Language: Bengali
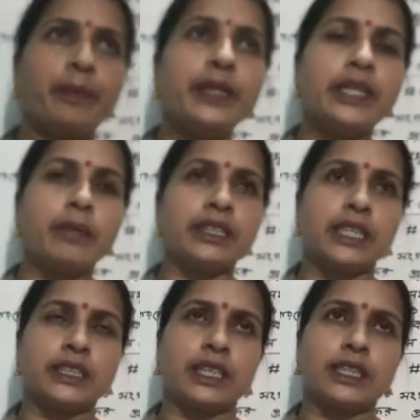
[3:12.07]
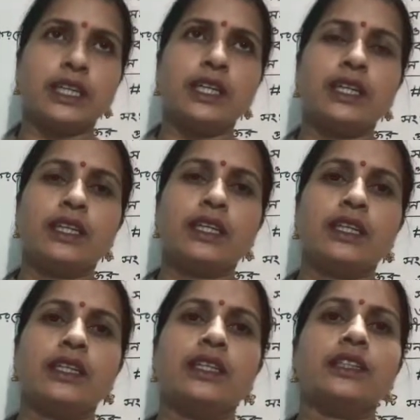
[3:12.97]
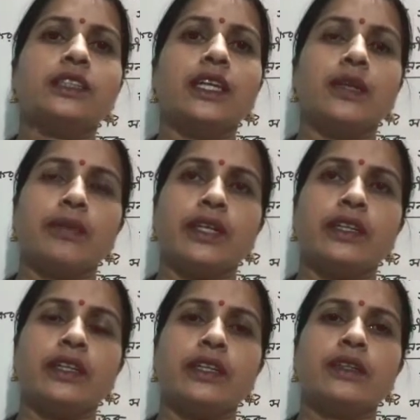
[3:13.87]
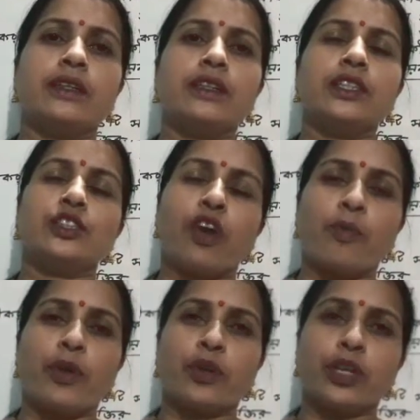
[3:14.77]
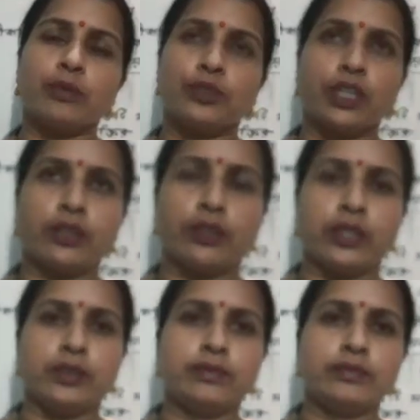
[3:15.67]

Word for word: পিতামাতার সাথে ছেলেমেয়ের সম্পর্ককে বোঝানো হয়